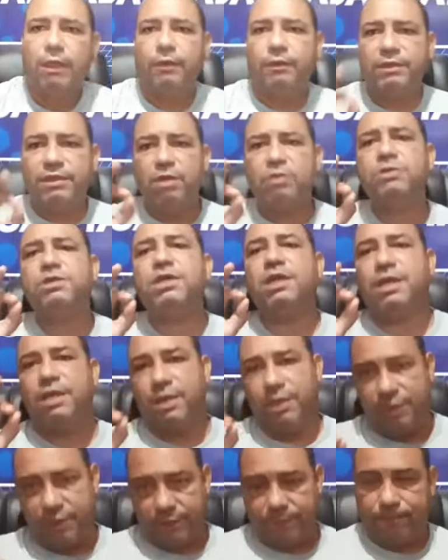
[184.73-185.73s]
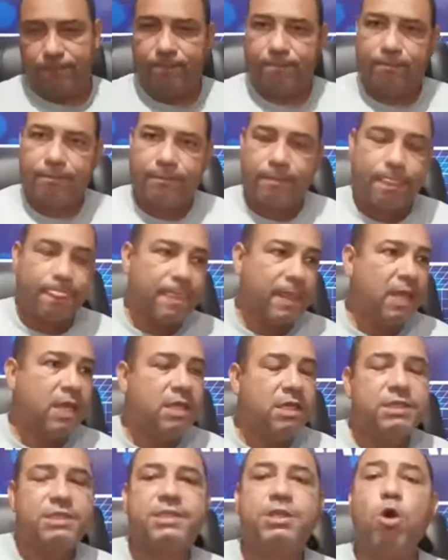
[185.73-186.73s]
Vou dizer o seguinte:
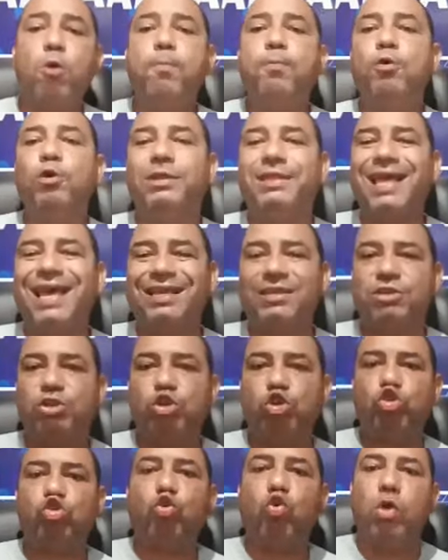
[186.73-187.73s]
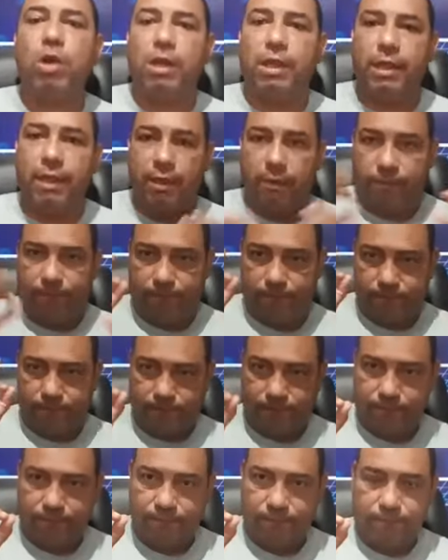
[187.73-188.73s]
se eu pudesse escolher,
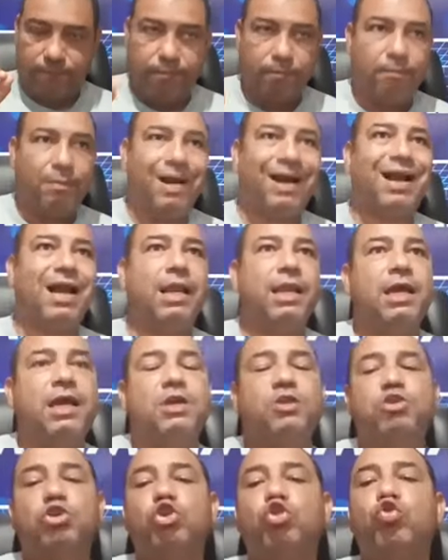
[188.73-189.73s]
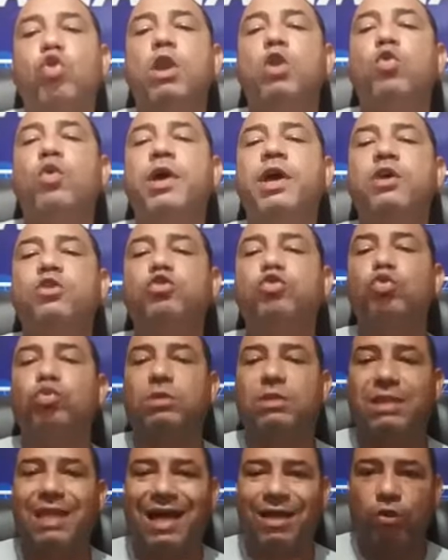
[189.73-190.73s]
Magalhães, escolhe um
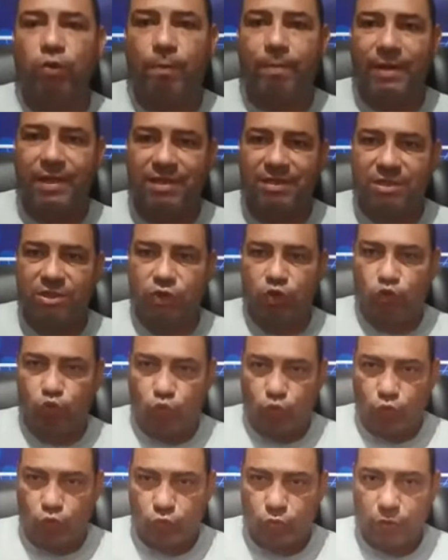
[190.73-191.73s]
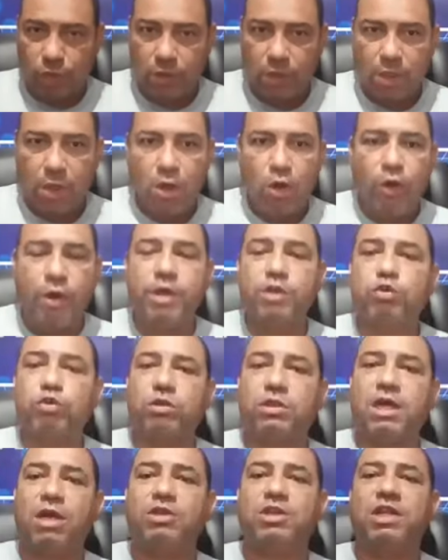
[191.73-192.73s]
resultado para esse jogo. O
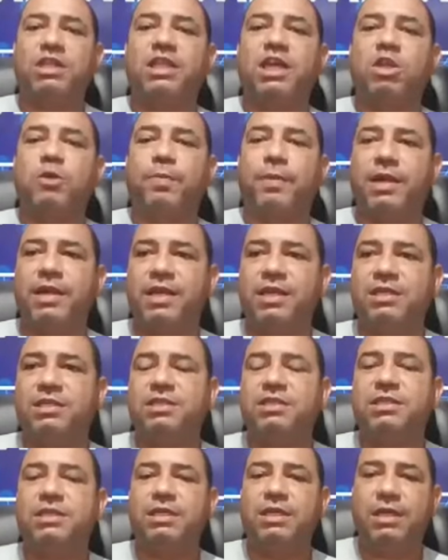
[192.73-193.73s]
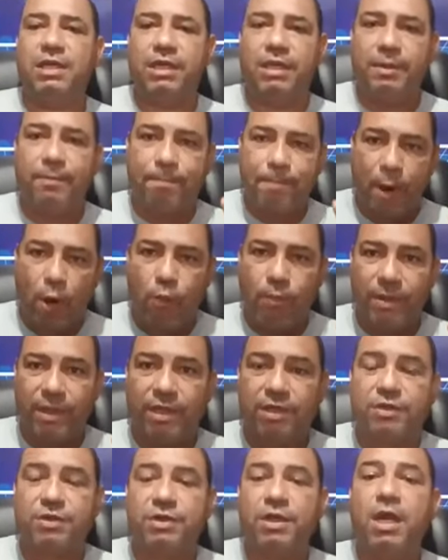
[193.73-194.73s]
resultado de Atlético Paranaense e
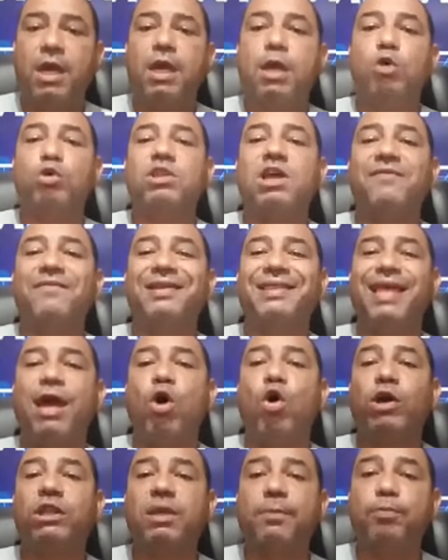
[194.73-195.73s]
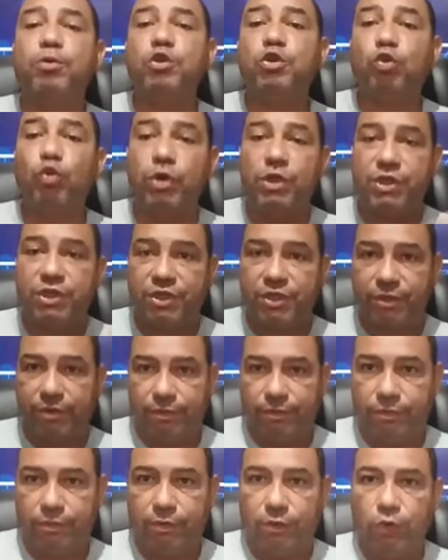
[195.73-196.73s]
Palmeiras. Eu dava derrota para os dois.
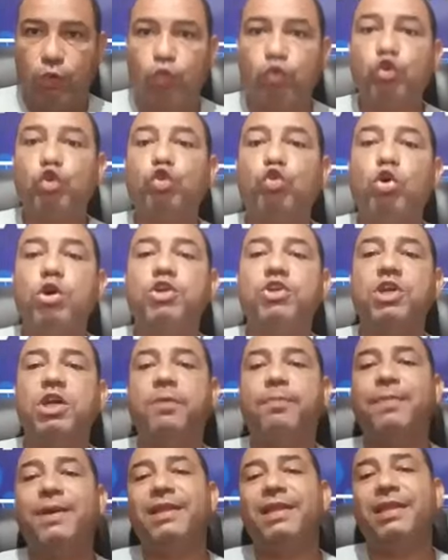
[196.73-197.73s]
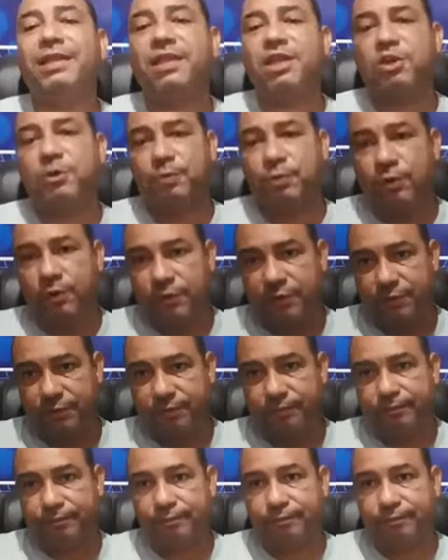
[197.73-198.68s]
Os dois tinham que perder três pontos.